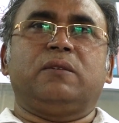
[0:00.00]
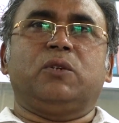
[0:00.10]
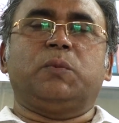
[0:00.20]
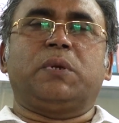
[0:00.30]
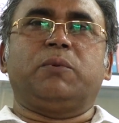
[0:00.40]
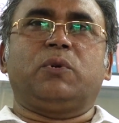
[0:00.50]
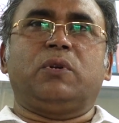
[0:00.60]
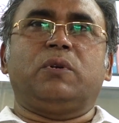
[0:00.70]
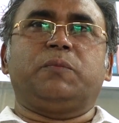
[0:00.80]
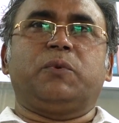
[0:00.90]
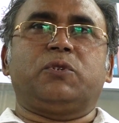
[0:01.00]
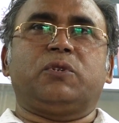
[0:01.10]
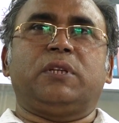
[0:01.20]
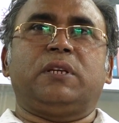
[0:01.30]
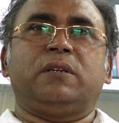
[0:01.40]
কুমার ইউনিয়ন
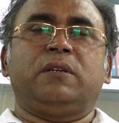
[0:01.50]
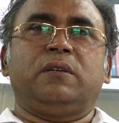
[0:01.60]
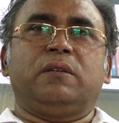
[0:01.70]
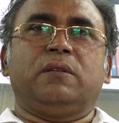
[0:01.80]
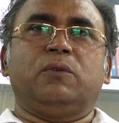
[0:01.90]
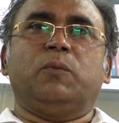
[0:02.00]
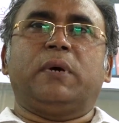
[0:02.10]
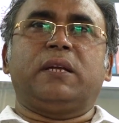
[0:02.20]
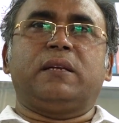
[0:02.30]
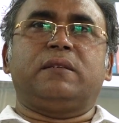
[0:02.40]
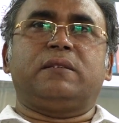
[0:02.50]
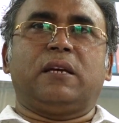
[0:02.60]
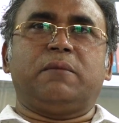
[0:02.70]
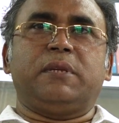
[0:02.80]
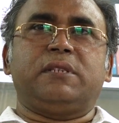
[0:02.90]
পরিষদের দুবারের
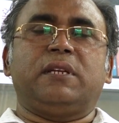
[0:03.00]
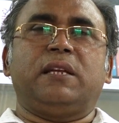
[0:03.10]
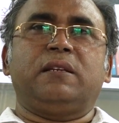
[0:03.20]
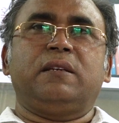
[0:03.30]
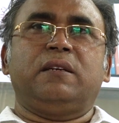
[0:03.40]
চেয়ারম্যান ছিলেন